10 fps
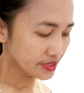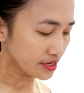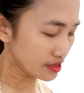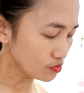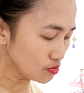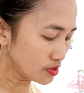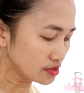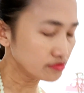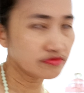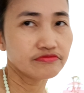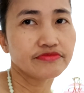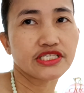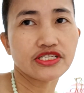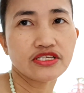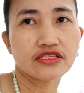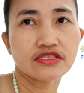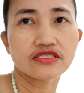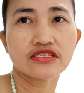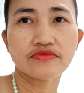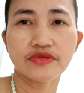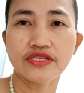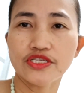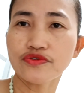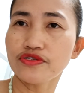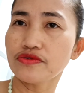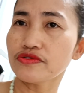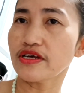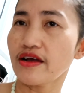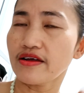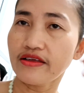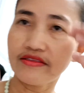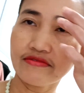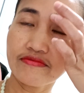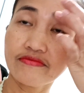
Alam nyo bang matindi ang discrimination dito sa akin?